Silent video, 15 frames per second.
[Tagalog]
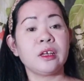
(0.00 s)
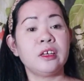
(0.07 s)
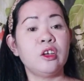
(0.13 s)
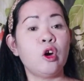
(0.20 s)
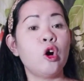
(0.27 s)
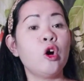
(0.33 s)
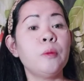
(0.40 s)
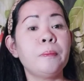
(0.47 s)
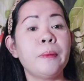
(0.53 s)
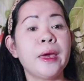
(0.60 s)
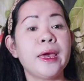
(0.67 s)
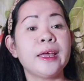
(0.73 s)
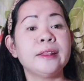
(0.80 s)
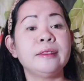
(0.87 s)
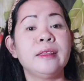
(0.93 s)

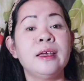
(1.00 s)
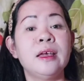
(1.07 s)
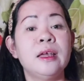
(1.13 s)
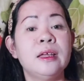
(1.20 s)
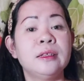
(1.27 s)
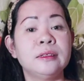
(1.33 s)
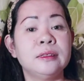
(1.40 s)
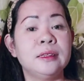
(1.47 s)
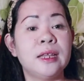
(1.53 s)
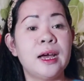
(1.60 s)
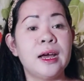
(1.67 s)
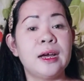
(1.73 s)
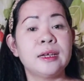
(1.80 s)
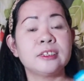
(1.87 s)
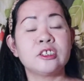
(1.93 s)
i-open
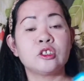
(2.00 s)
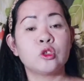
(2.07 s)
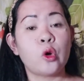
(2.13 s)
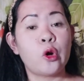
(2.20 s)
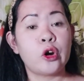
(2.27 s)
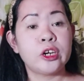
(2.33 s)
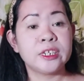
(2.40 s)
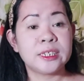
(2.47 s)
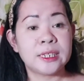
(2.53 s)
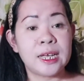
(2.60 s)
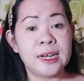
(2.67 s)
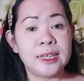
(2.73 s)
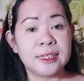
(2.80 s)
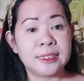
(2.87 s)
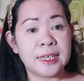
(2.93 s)
na store sa
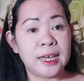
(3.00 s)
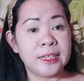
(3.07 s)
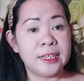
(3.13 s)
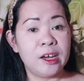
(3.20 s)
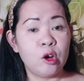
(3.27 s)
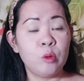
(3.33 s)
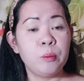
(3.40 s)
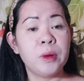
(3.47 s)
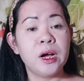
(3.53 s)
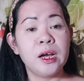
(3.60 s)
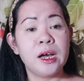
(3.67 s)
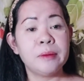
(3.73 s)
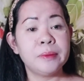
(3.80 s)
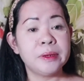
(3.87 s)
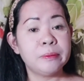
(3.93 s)
Lazada.
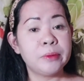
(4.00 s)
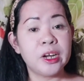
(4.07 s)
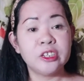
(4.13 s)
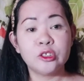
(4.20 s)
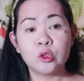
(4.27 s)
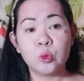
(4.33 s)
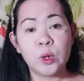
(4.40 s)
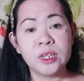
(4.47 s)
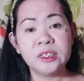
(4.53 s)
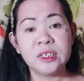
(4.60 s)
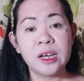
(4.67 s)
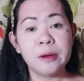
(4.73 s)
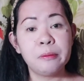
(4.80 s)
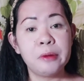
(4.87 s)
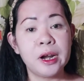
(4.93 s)
Kumbaga, may branch 1
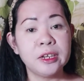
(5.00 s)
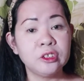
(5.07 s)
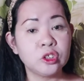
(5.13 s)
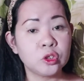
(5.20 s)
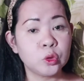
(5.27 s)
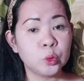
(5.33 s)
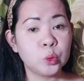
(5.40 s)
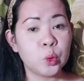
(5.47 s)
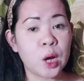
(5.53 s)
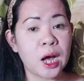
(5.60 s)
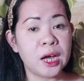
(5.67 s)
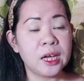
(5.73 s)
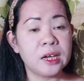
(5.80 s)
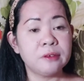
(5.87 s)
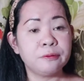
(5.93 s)
ka, branch 2,
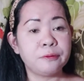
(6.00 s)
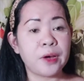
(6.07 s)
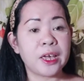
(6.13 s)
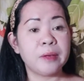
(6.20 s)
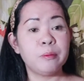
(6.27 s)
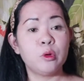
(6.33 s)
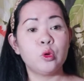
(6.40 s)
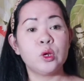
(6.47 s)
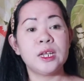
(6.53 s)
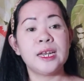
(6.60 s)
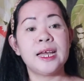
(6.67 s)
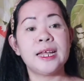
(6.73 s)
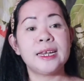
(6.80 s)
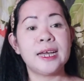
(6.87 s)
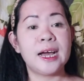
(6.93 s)
hanggang 5 o
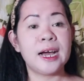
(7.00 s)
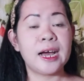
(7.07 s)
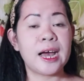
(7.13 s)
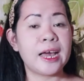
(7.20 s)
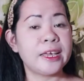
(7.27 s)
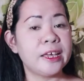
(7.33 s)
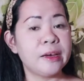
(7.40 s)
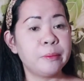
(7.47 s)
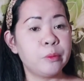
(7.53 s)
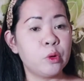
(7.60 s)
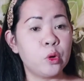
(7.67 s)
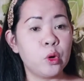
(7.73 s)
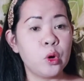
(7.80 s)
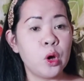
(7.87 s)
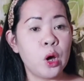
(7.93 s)
ilan ang kaya
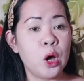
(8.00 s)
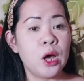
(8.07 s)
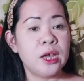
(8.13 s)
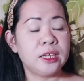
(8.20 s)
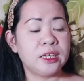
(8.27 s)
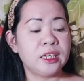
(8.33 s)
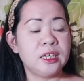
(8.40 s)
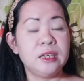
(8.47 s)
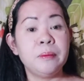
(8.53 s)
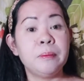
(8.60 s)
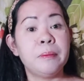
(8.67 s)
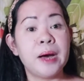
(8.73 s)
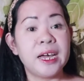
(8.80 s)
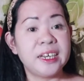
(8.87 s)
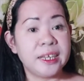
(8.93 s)
mo
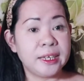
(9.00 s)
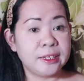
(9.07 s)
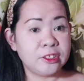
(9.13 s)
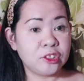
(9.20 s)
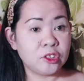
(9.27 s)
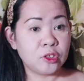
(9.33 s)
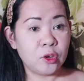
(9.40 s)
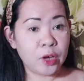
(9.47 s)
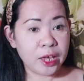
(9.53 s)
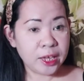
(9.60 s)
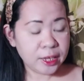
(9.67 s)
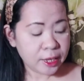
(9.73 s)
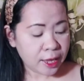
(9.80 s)
i-manage. Okay?